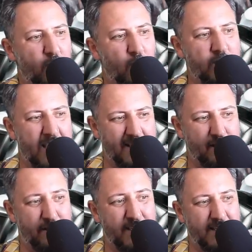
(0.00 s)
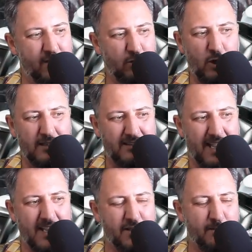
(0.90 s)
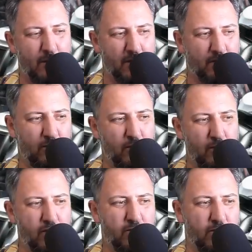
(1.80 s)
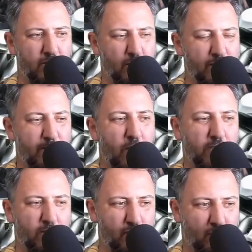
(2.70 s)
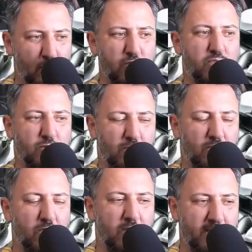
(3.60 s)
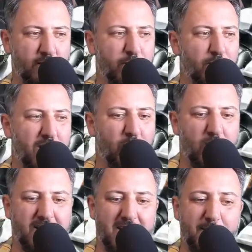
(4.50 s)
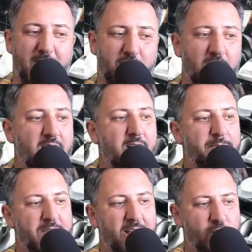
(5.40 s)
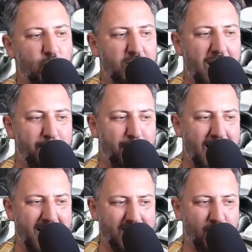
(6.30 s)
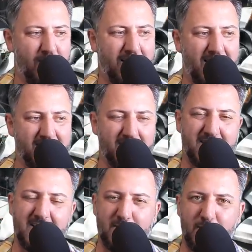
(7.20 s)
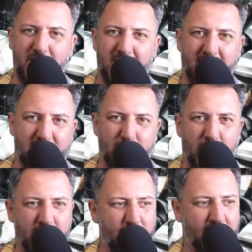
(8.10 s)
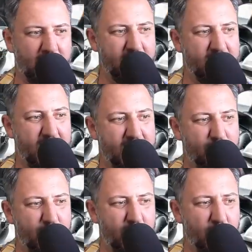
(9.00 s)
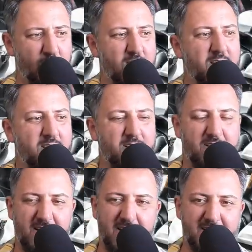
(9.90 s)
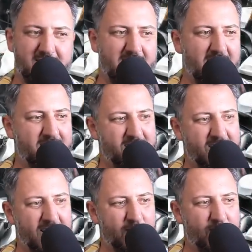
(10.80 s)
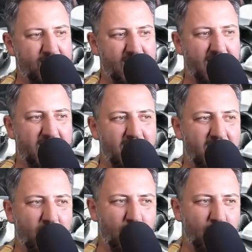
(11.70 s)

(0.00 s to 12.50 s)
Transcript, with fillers: onde as vendas totais de moto custom ou de motos custom, colocando o plural corretamente, elas ultrapassam a casa das 6.500 motos, chegando a 6.671 eh,